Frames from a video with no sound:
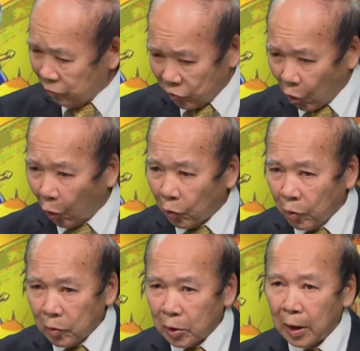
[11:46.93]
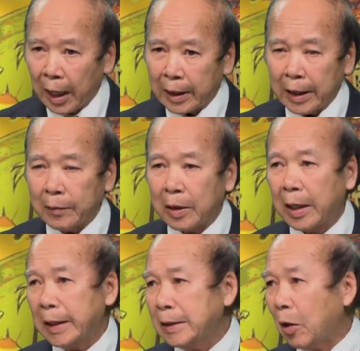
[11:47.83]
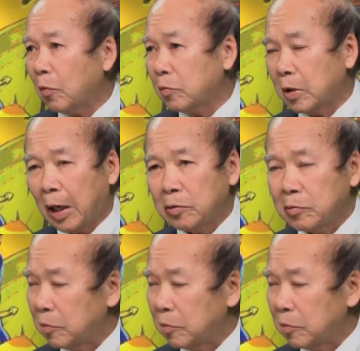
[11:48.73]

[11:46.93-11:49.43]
dồn tức là khi người ta đánh nhau các